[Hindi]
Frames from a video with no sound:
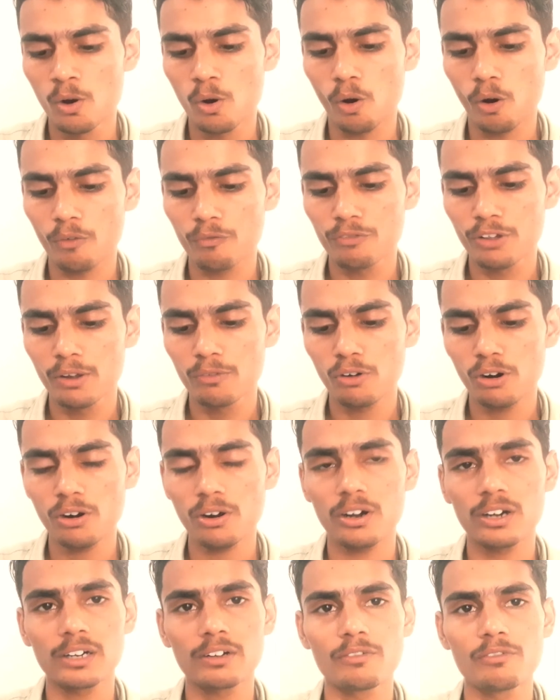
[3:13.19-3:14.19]
और वीवो
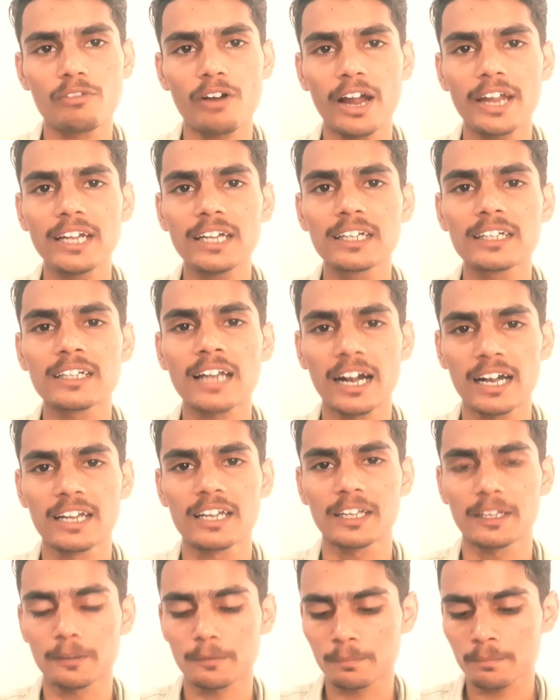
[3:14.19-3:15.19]
वाई
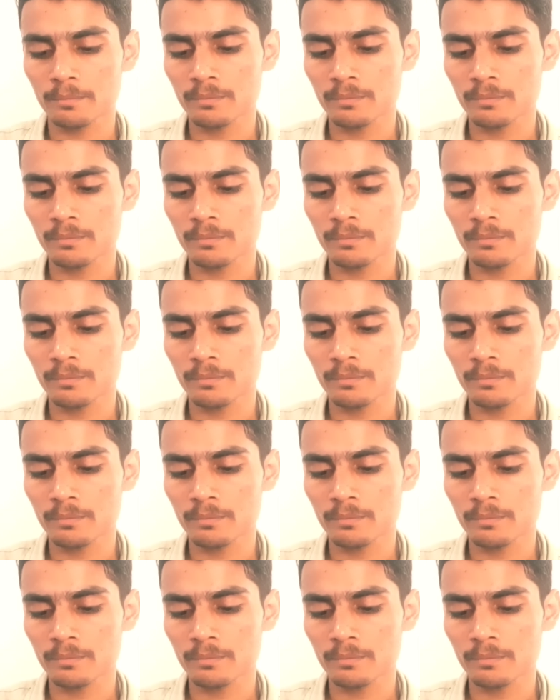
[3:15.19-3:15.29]
थर्टी